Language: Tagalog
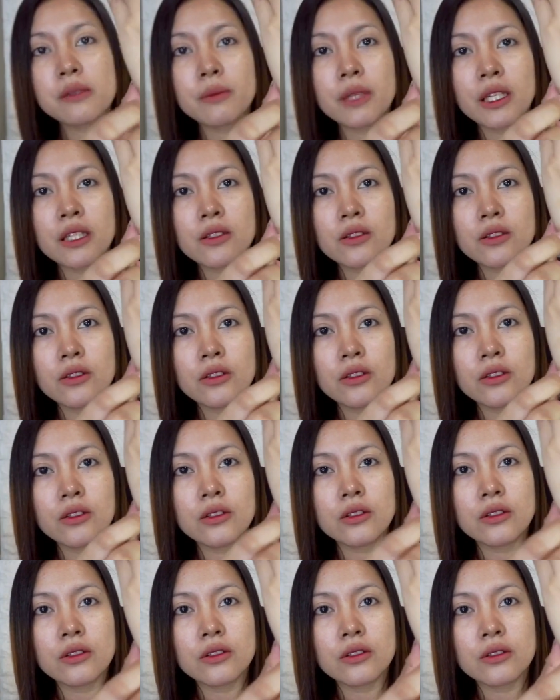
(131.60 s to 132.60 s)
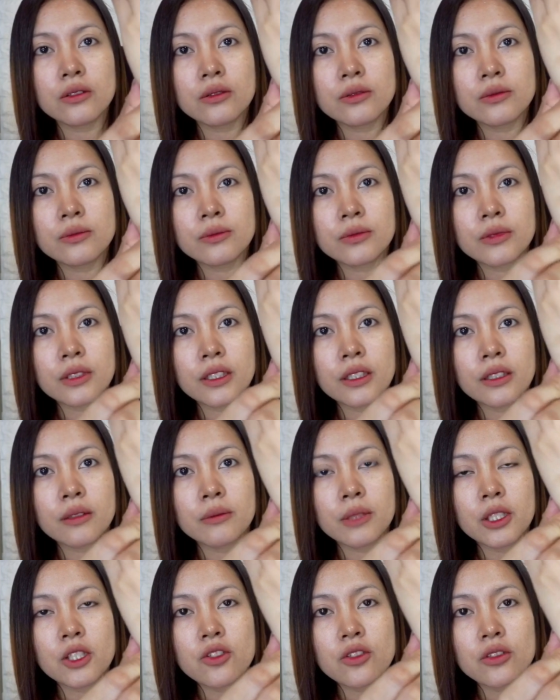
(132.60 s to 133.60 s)
medyo, ayan,
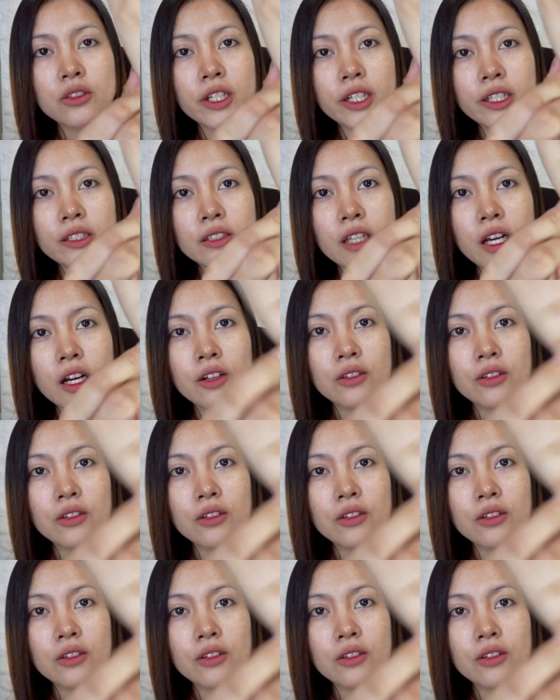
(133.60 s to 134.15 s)
medyo dark na